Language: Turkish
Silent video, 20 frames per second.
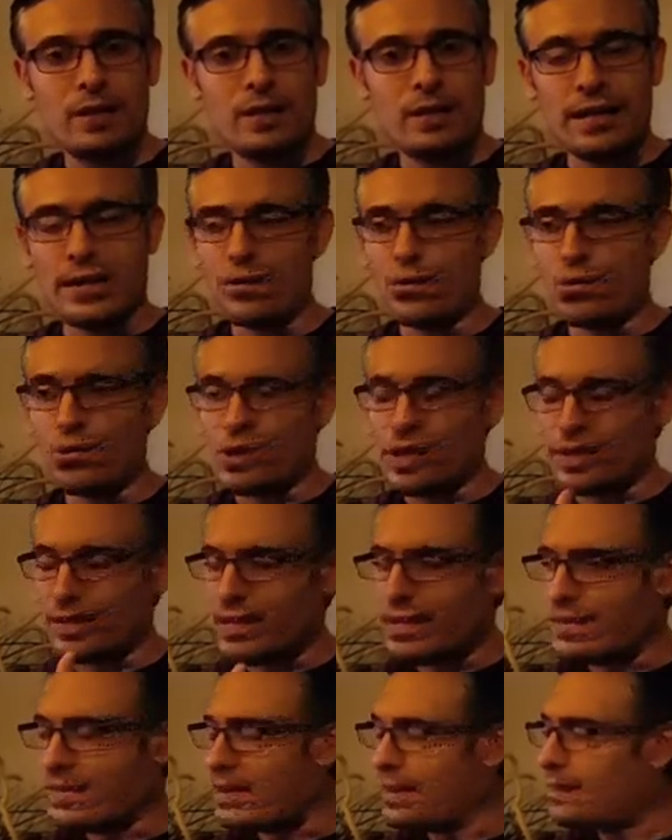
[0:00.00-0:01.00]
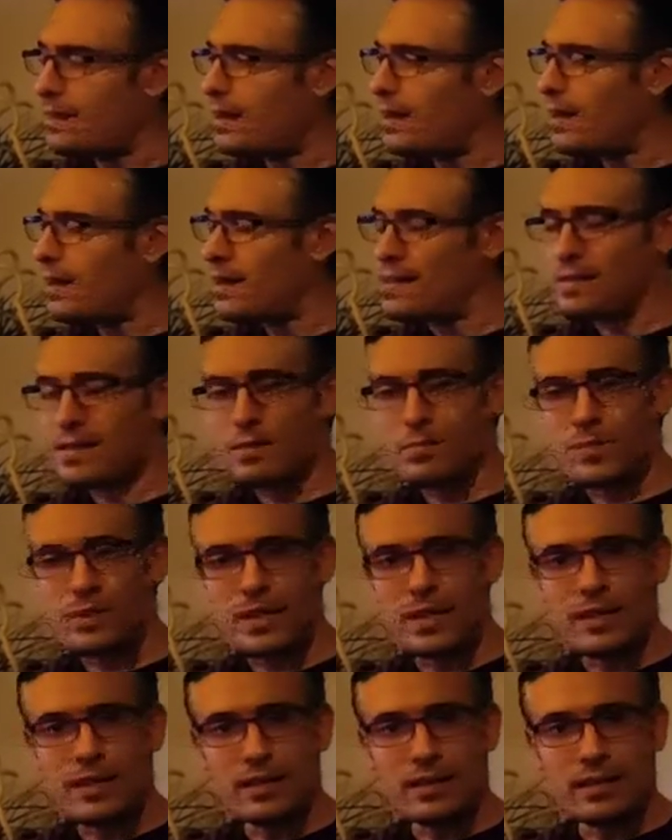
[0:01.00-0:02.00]
Yani yüksek destekten kastım
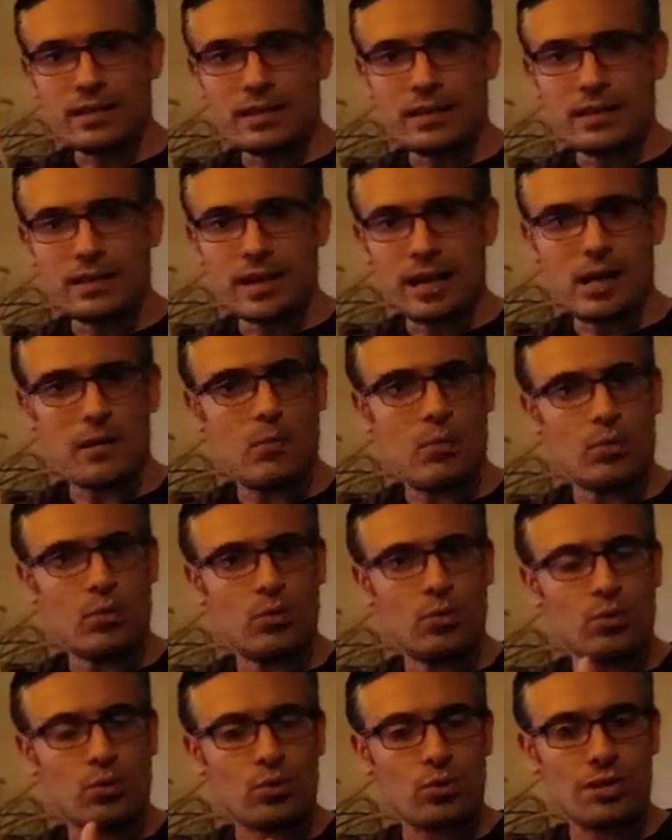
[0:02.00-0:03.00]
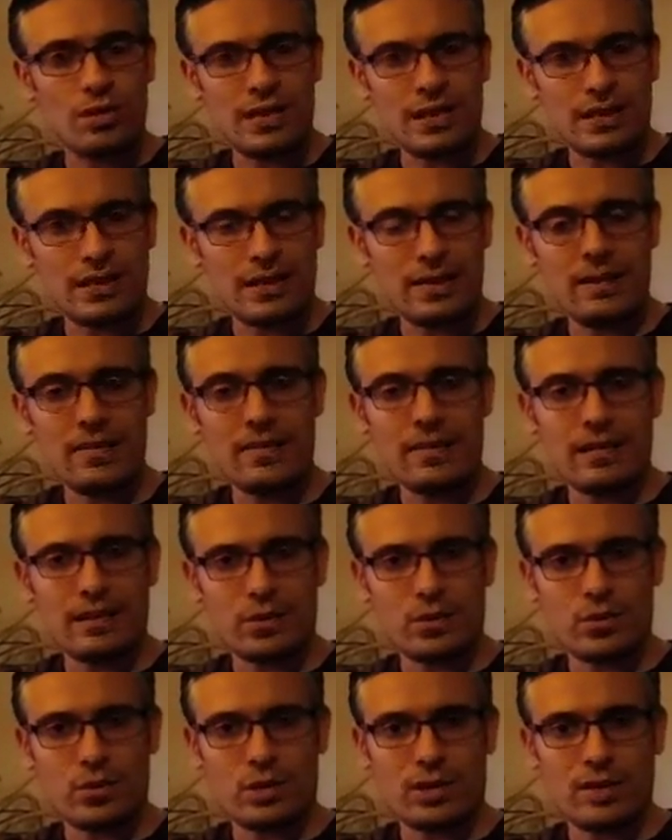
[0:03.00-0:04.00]
da e, karbondioksite
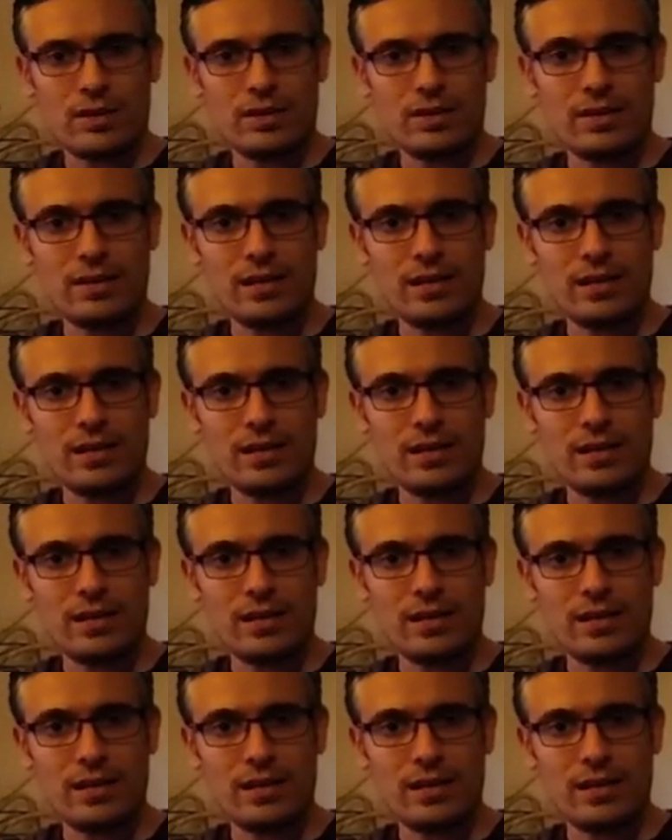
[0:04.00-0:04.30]
ihtiyaç duyan,